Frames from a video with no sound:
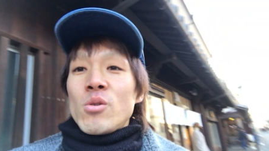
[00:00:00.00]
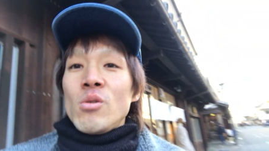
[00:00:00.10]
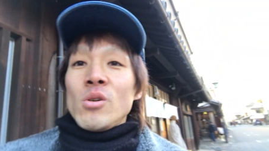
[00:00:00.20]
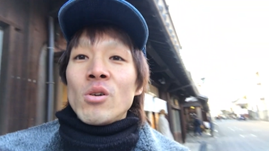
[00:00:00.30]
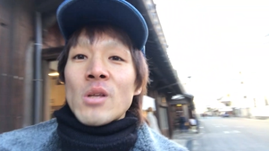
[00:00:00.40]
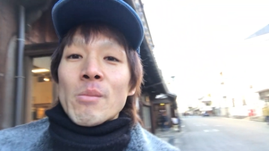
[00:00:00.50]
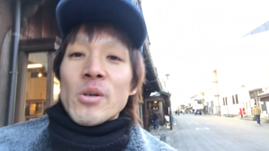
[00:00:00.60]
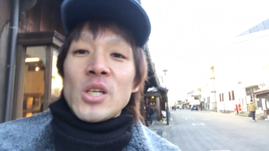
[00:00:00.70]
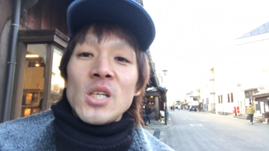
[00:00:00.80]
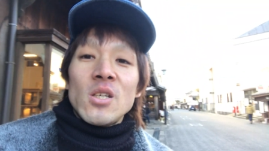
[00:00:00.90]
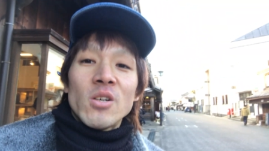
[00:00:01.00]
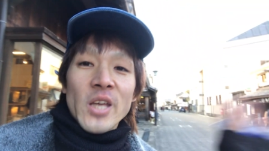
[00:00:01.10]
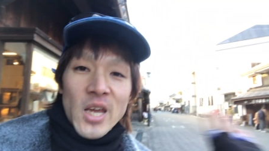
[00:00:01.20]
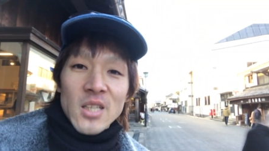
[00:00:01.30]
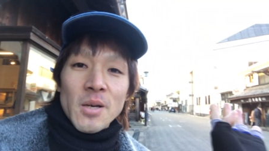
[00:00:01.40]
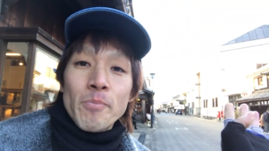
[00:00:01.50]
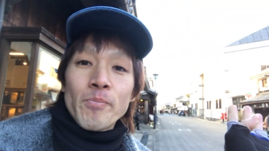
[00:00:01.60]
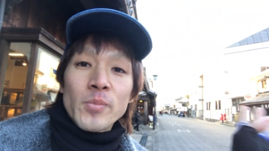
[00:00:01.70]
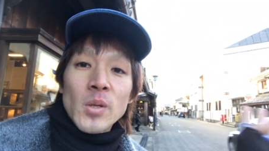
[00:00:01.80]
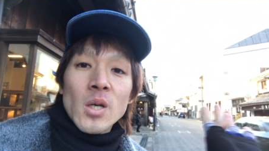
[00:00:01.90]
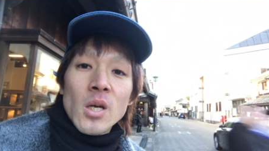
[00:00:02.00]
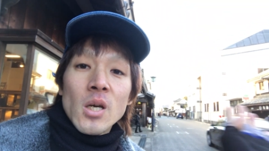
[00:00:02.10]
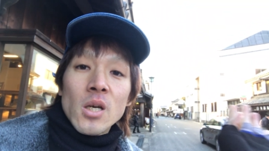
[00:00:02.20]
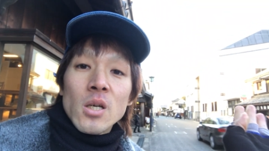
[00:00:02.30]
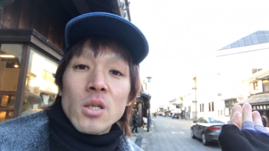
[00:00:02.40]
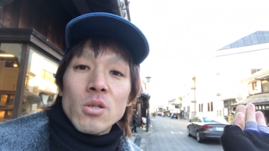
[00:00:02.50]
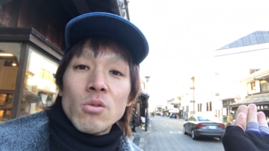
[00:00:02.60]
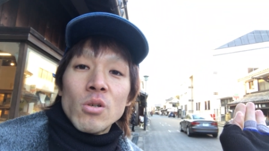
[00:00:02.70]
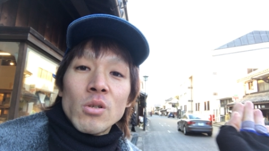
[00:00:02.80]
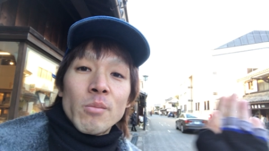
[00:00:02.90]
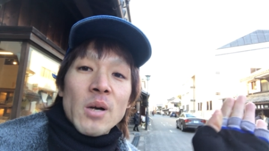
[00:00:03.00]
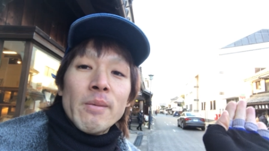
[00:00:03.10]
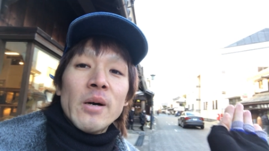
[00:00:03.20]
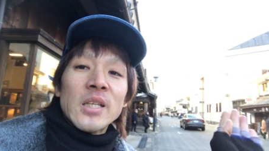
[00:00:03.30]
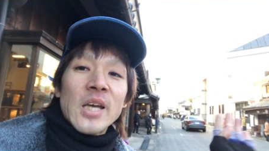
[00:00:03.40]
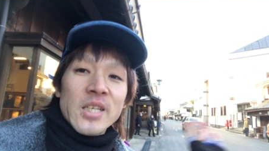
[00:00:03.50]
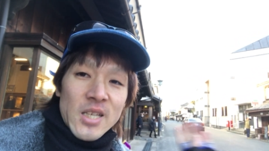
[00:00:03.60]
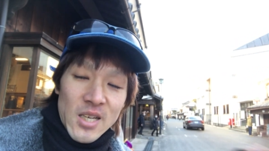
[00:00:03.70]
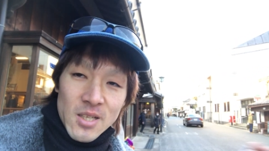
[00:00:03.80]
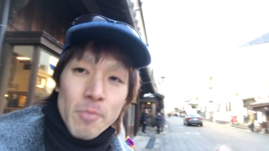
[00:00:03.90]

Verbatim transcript: う有料でもいいので有料でも構わないんで